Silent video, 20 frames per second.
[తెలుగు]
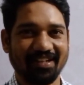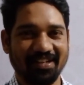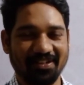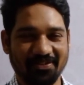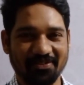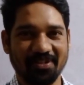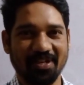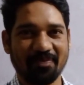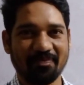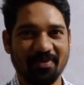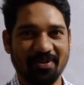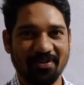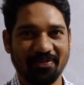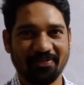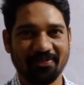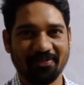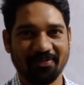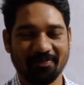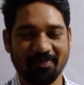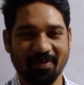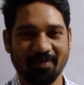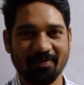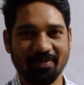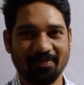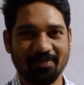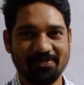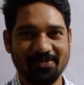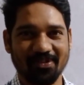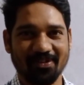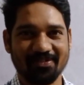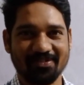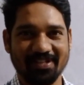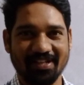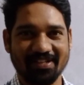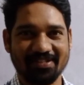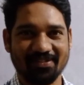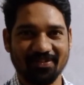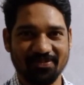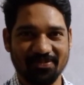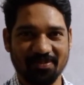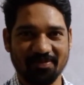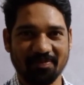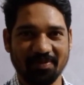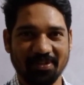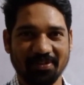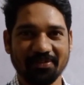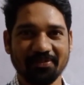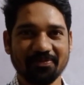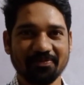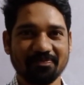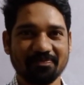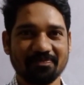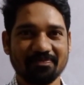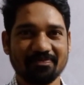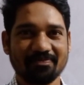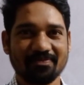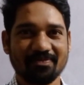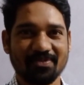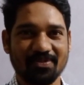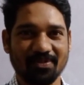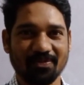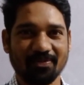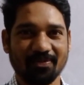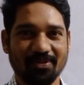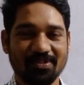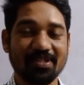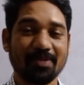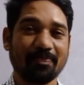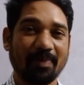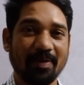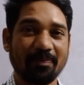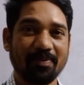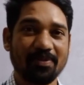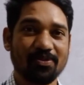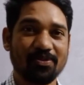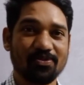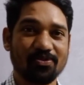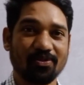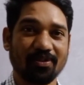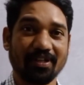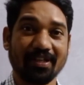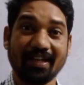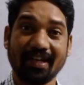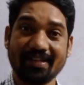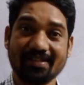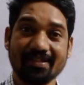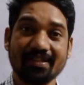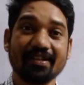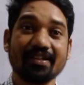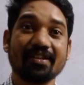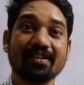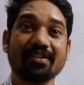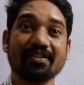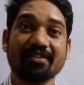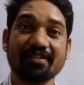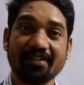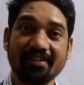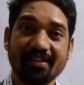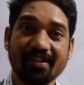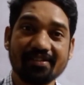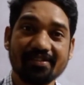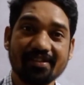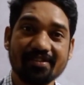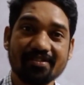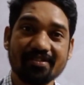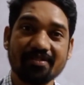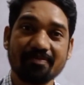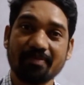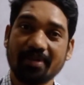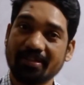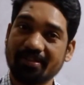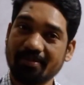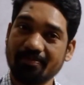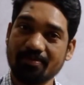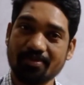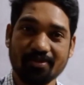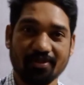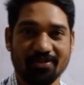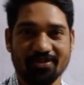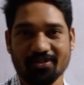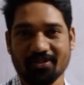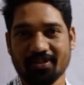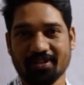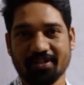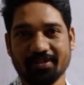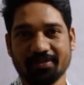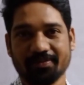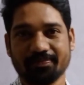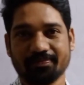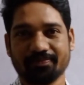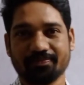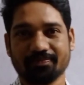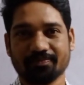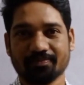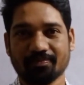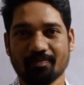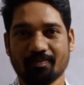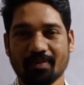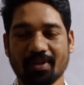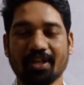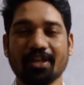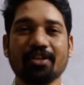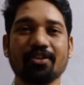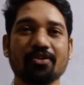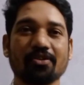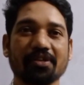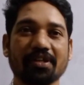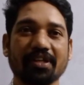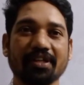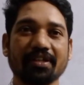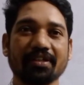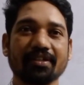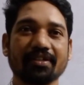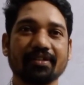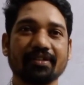ఎక్కువ నెంబర్ ఆఫ్ ప్రాబ్లమ్స్ సాల్వ్ చేయాల్సిన అవసరం లేదు సో ఒకసారి పైపైన చూసుకోండి క్యాష్ రియలైజేషన్ మాత్రం షార్ట్ షార్ట్ ఇంకొకటి